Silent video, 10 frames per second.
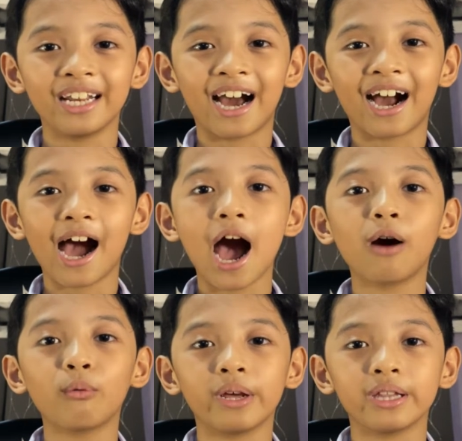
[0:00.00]
ng
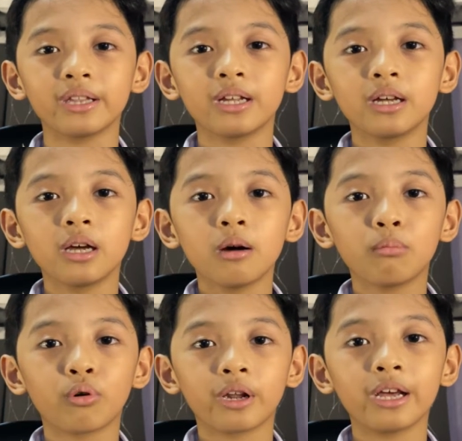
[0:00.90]
awit,
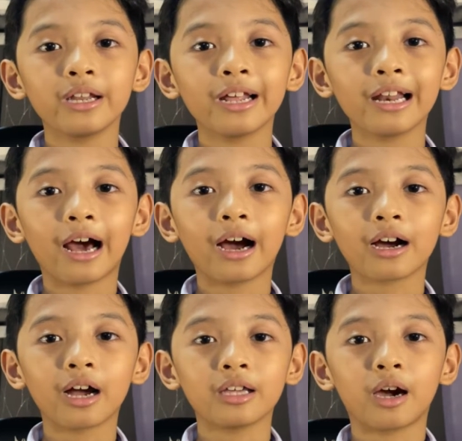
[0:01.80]
purihin nila ang
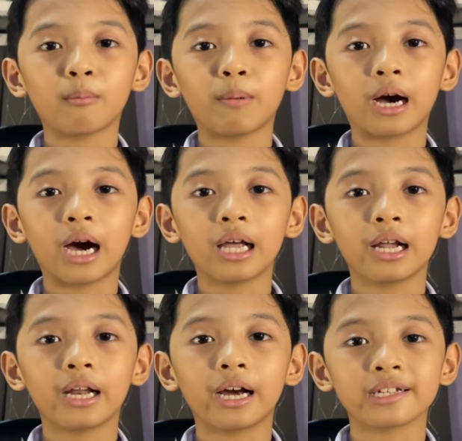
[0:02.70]
kanyang
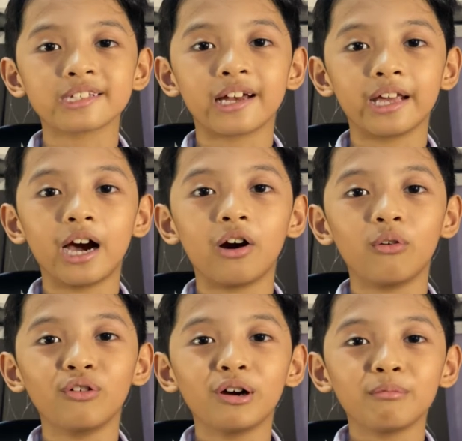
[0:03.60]
pangalan ng
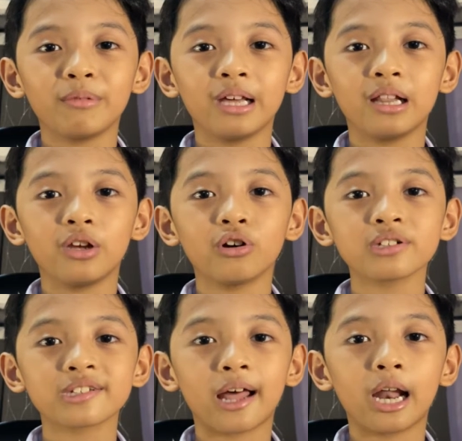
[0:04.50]
sayaw.
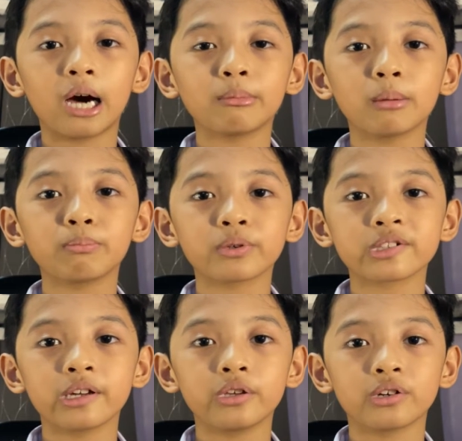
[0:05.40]
Milyong salamat po
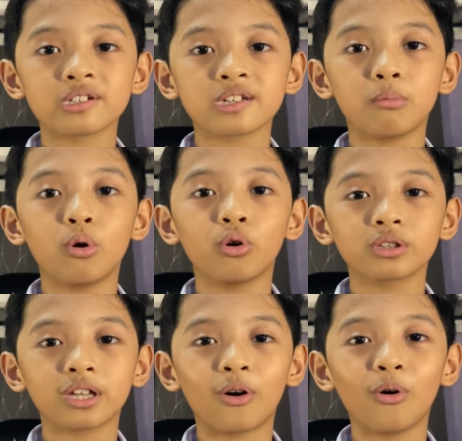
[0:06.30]
sa Diyos sa
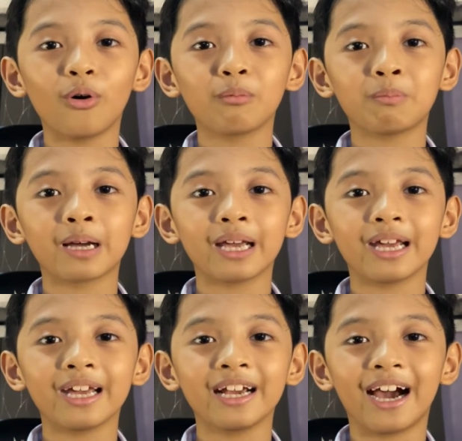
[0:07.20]
buong taong
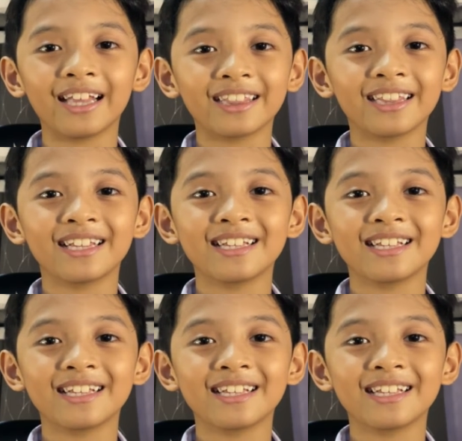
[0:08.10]
pag-iingat.